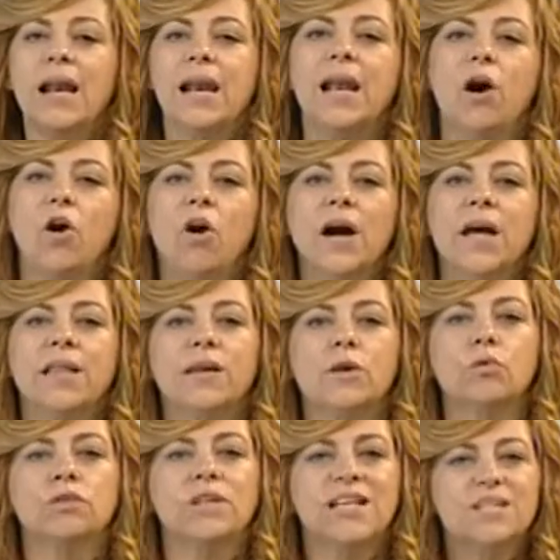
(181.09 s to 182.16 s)
la hoja de
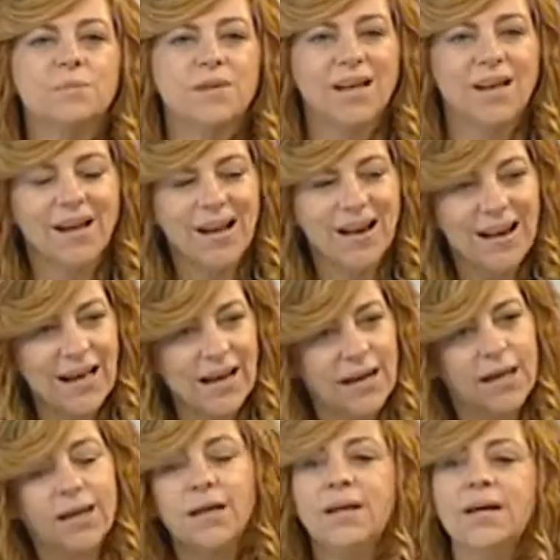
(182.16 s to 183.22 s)
ruta es bien
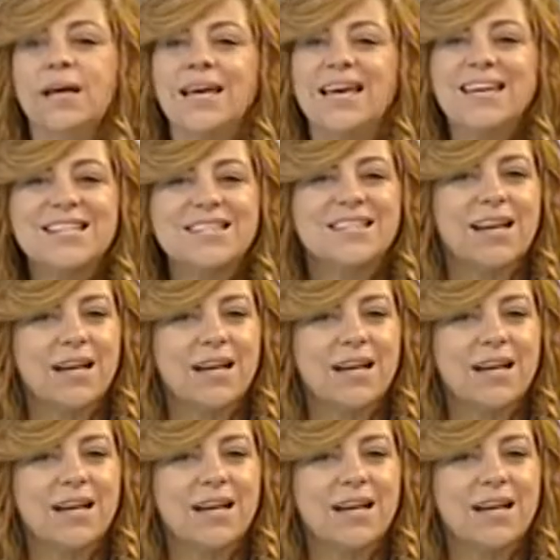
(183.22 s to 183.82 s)
clara, es